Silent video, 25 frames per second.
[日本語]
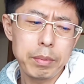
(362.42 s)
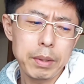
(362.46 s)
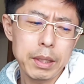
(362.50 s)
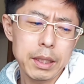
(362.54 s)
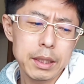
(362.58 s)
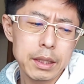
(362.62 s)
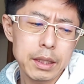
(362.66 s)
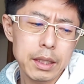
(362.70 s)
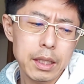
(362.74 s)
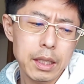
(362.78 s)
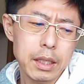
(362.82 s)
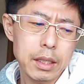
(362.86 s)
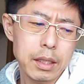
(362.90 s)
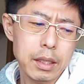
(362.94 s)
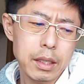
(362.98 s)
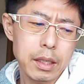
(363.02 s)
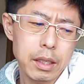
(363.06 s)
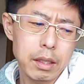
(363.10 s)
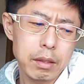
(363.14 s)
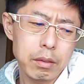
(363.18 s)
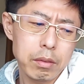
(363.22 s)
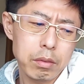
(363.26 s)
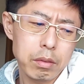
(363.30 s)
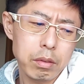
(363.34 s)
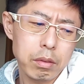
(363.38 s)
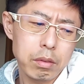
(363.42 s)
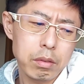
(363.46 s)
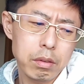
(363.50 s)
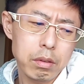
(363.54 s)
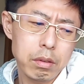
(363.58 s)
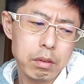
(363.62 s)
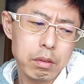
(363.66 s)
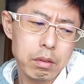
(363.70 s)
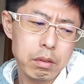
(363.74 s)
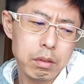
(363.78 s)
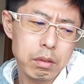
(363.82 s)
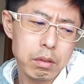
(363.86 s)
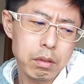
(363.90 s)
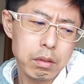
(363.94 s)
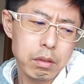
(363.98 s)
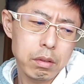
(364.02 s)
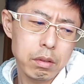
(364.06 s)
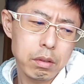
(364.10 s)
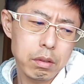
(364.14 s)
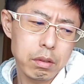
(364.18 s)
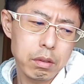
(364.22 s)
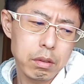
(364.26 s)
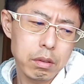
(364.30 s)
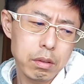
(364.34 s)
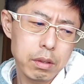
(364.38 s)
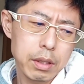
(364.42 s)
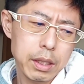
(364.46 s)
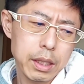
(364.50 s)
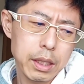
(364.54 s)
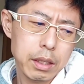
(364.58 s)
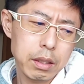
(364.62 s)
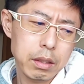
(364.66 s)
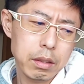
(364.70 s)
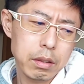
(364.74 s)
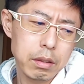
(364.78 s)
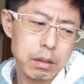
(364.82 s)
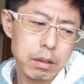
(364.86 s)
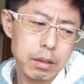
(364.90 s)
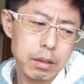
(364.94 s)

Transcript: ムページ関係のところが、